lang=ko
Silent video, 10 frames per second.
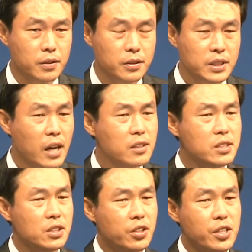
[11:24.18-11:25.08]

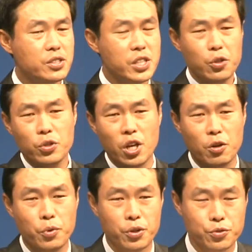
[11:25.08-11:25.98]
상실된 채로
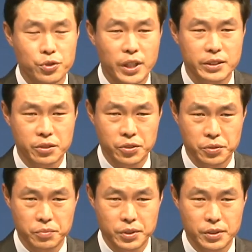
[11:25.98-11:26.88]
내어버려 둔다는 것입니다.